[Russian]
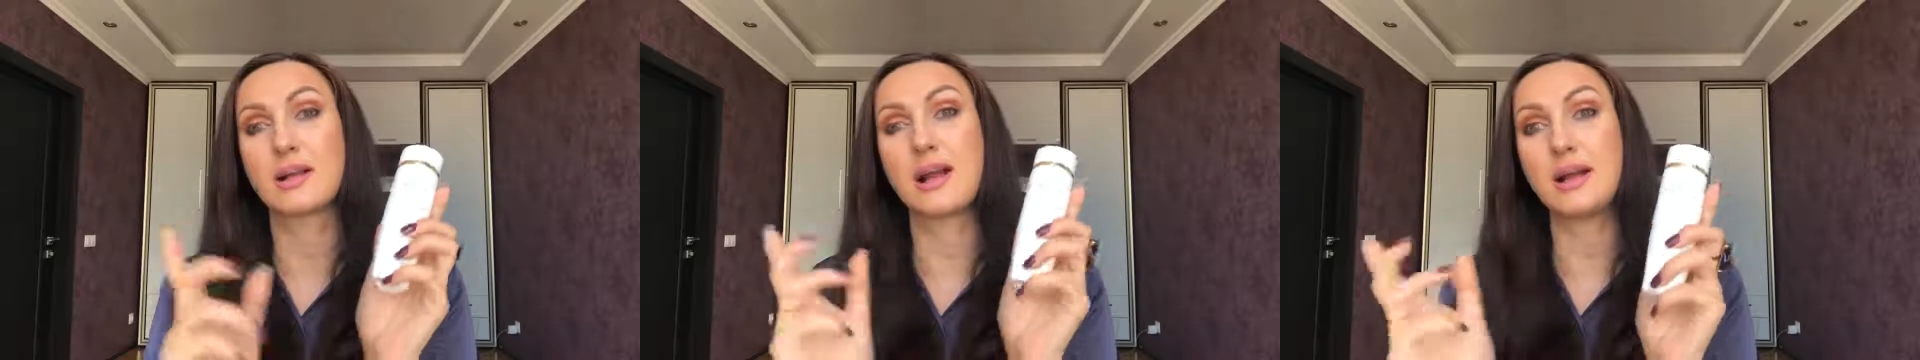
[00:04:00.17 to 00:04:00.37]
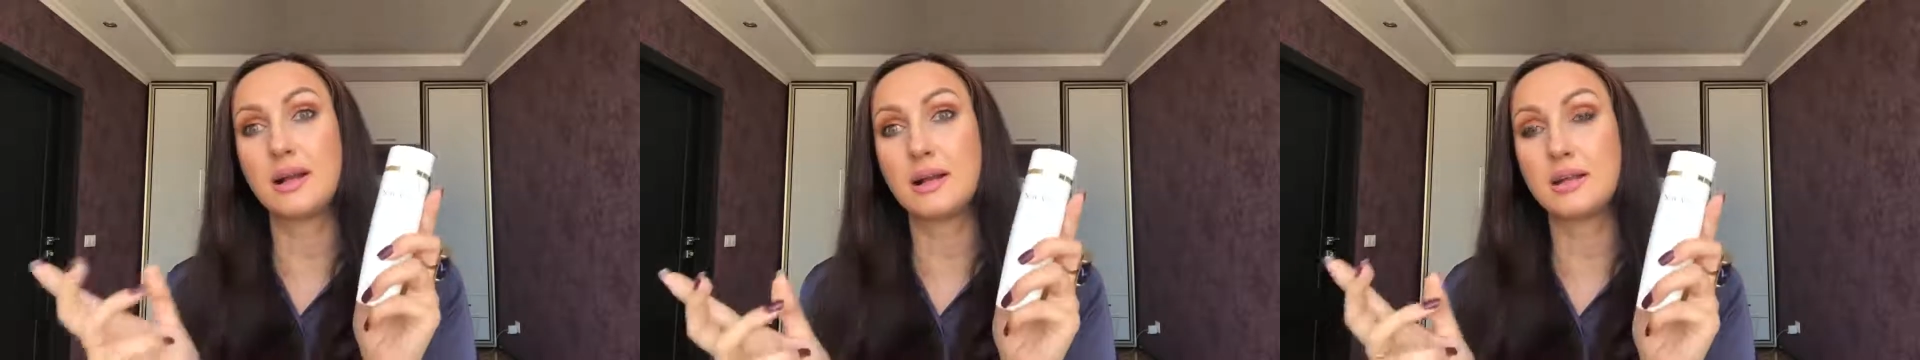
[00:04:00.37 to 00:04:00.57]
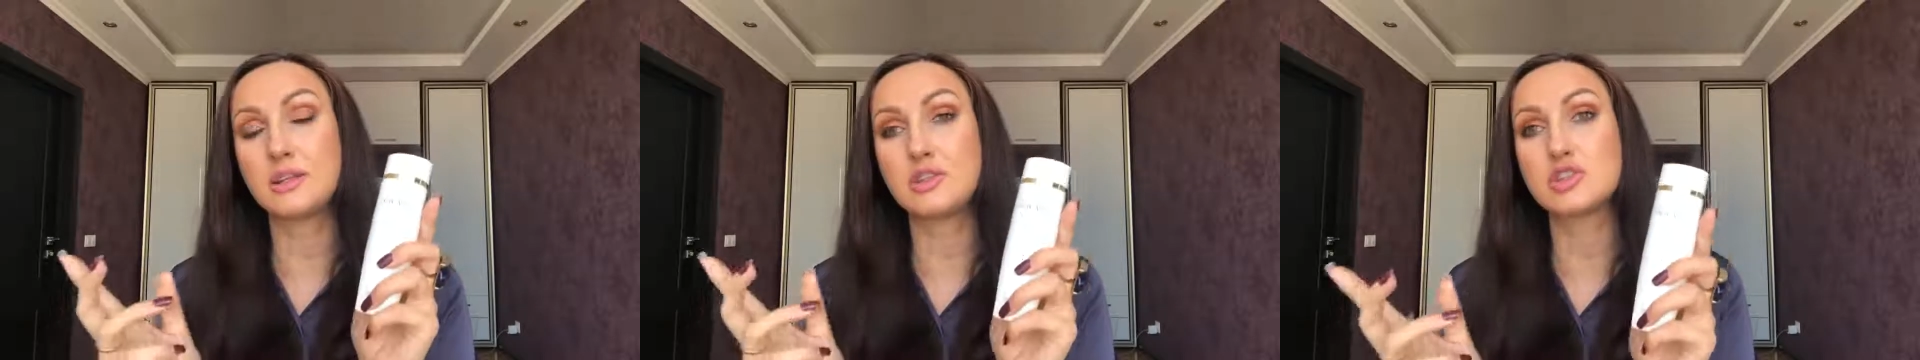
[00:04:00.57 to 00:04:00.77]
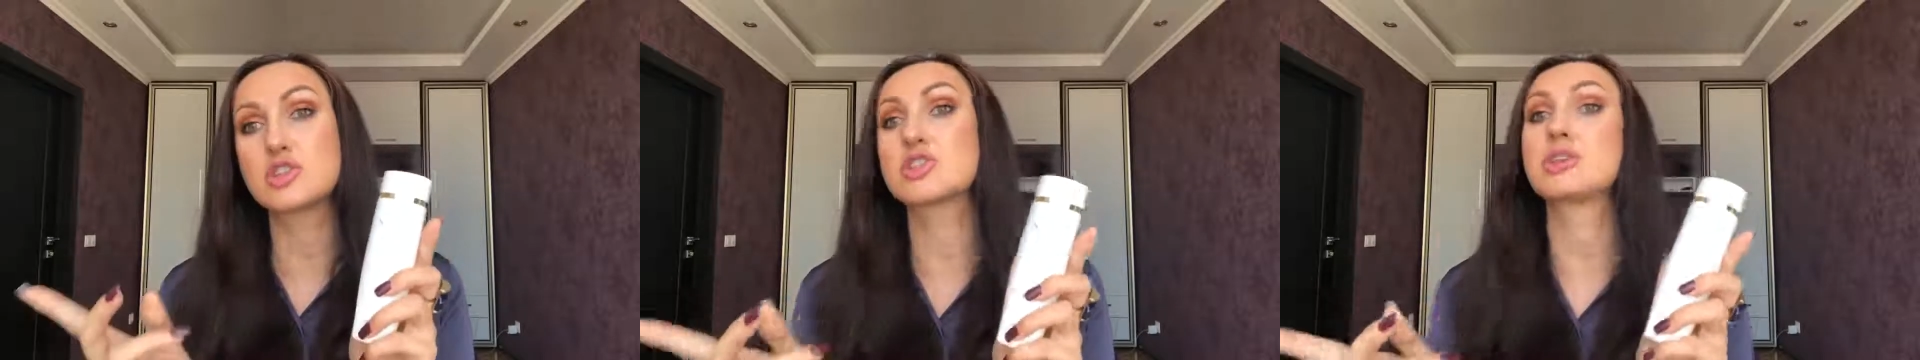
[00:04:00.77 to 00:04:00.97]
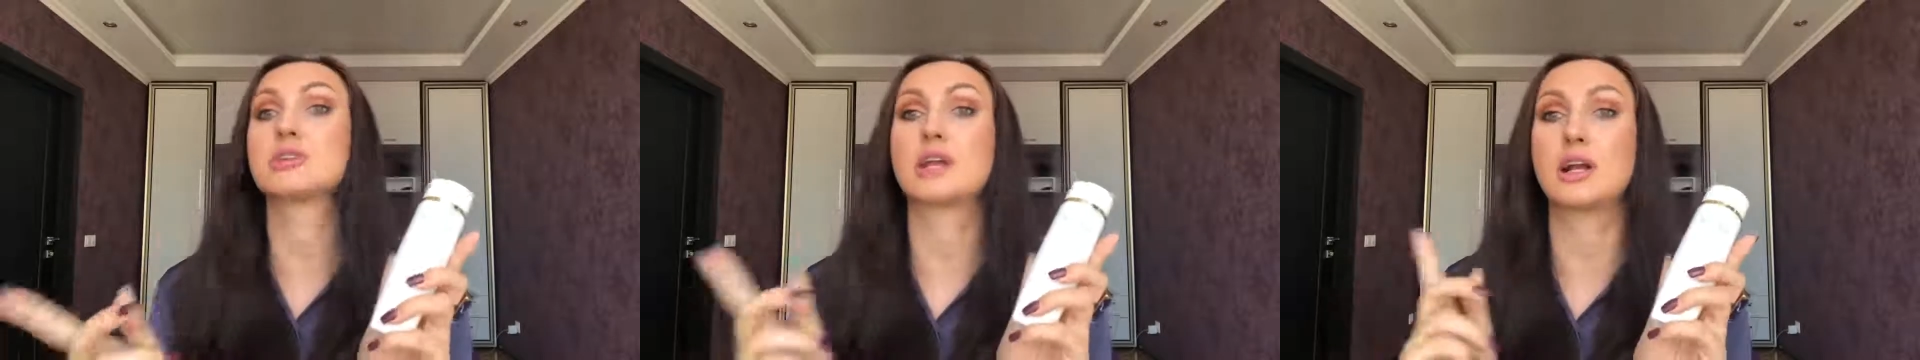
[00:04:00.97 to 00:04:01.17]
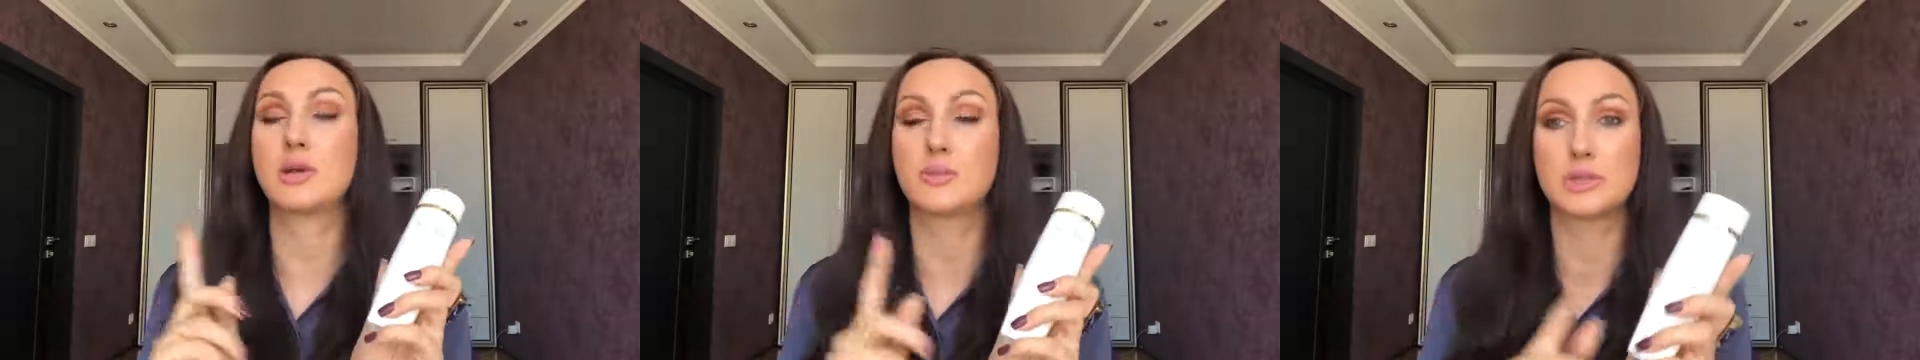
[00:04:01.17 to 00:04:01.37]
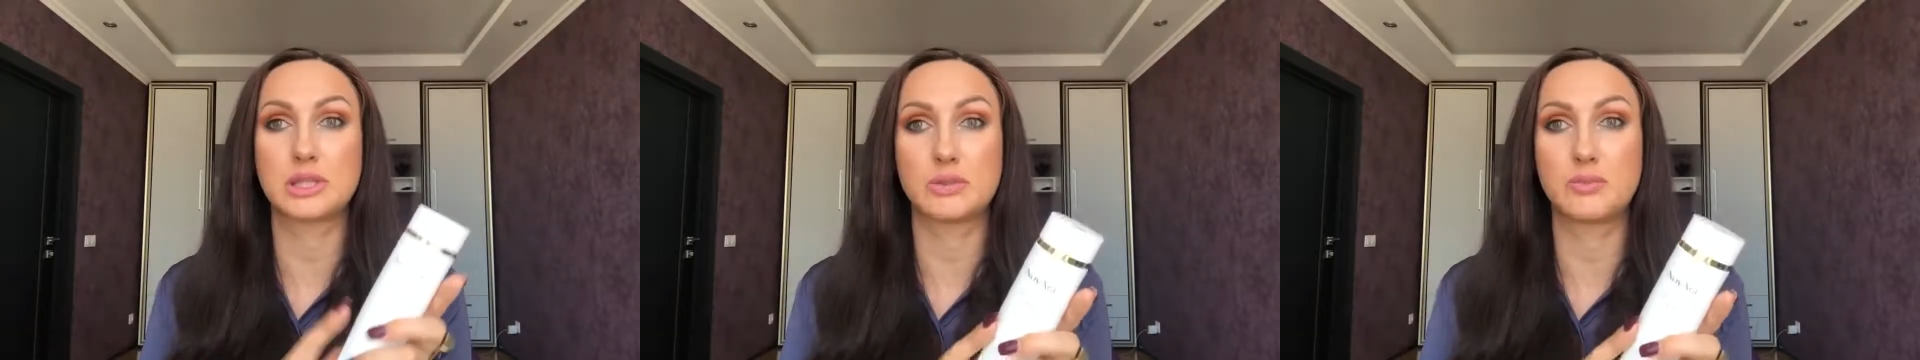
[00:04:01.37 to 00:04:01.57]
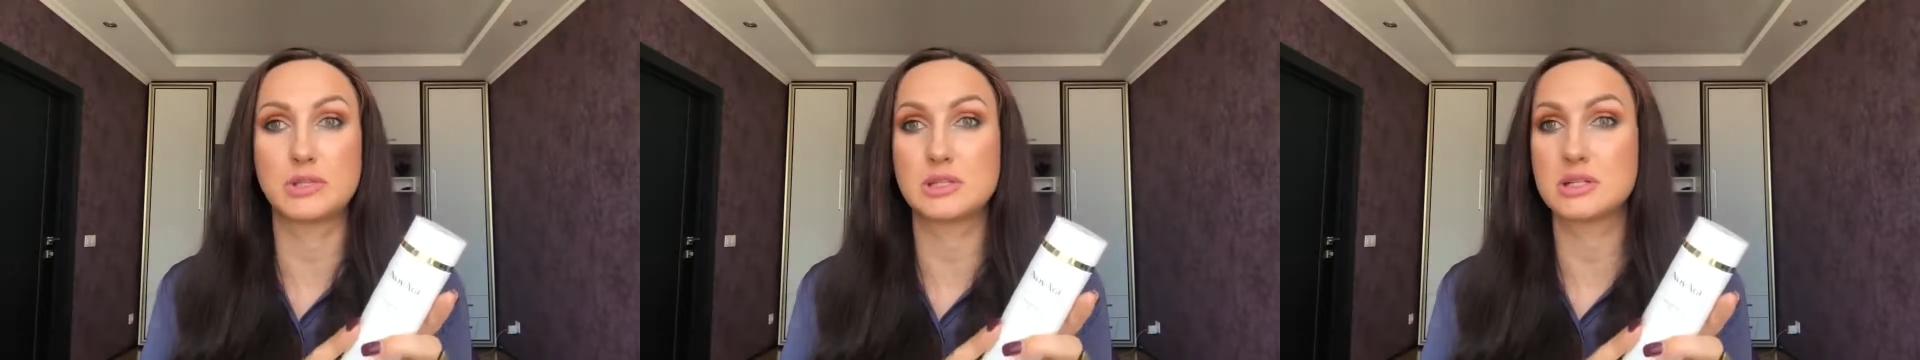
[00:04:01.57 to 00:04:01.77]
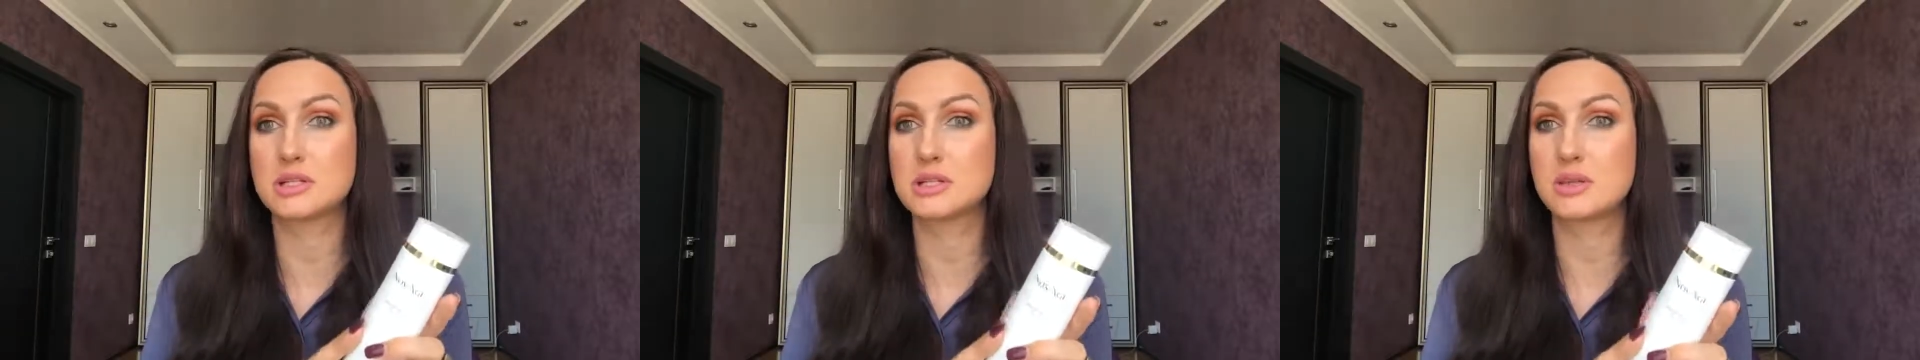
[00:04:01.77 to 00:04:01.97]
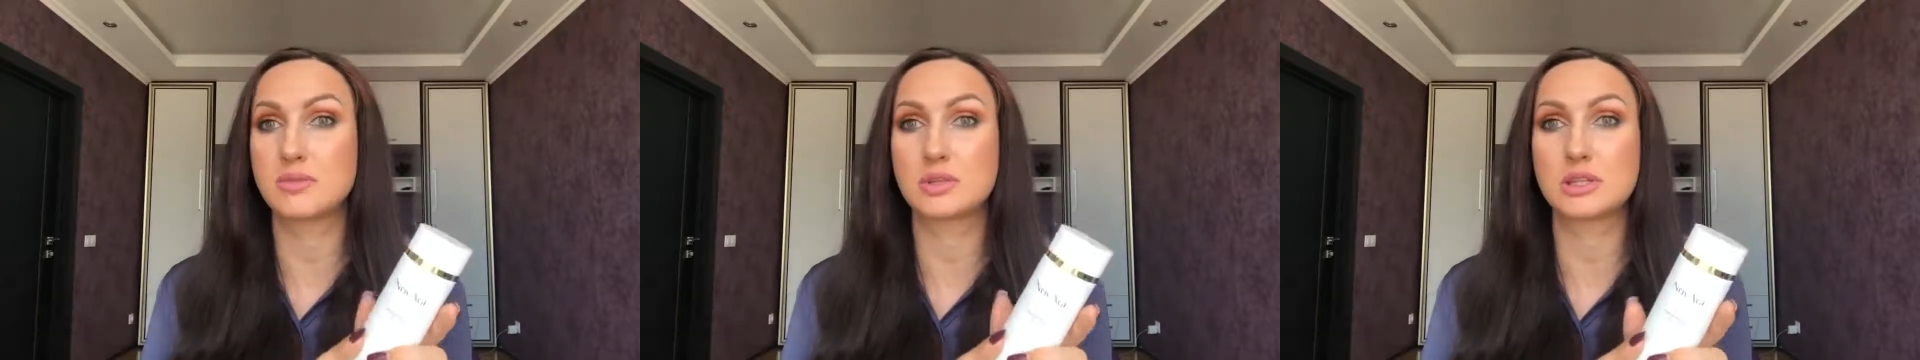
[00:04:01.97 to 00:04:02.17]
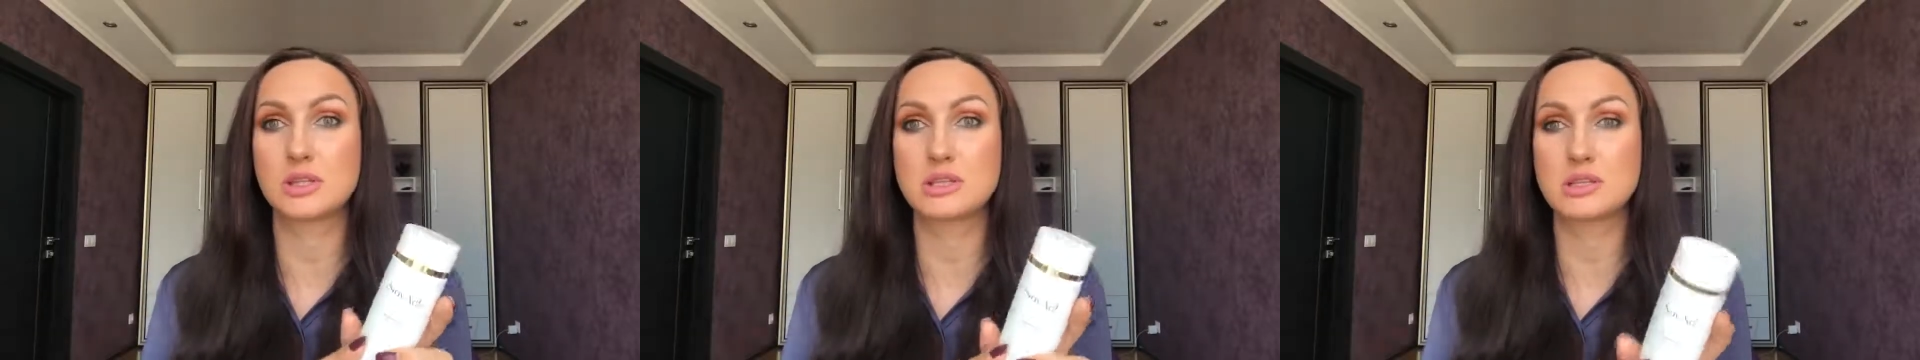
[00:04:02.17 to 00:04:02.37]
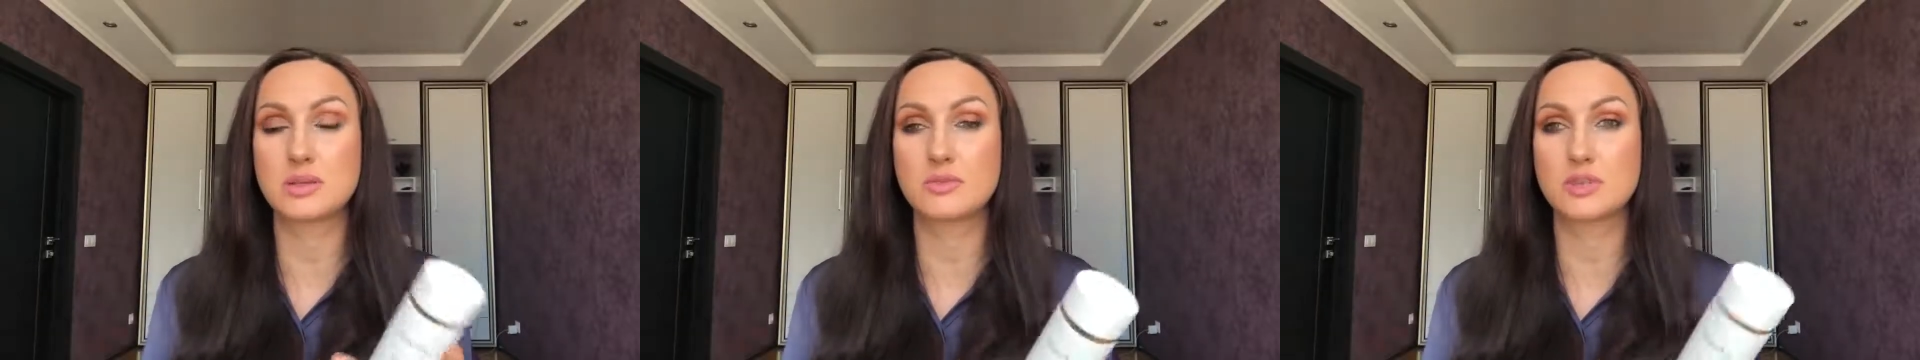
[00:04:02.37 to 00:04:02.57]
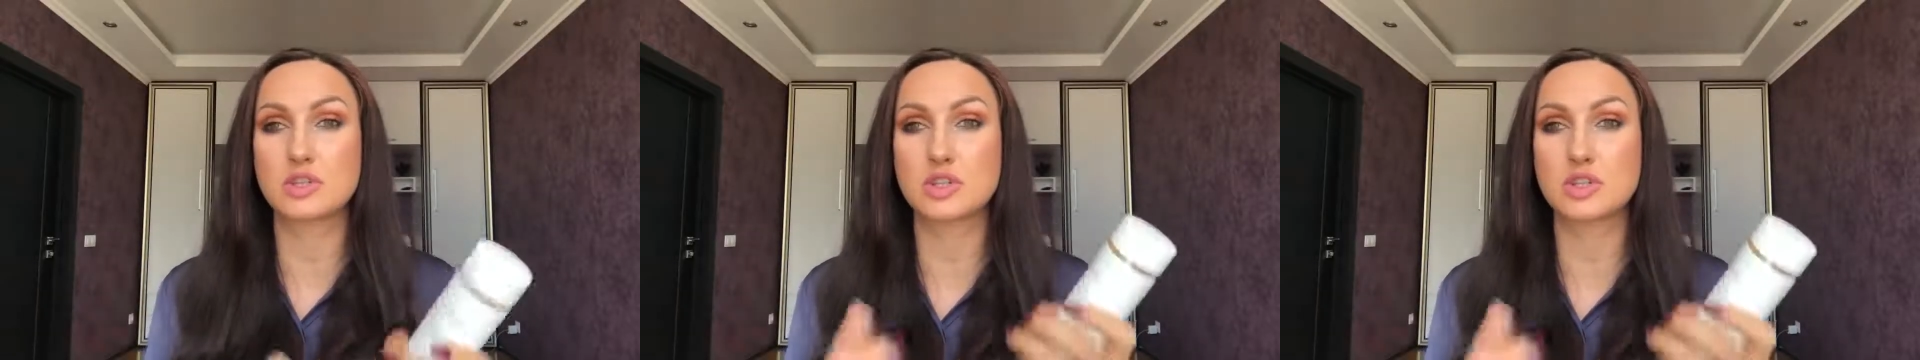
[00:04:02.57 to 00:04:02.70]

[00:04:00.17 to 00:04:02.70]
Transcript: как клинически, так и потребительскими тестами,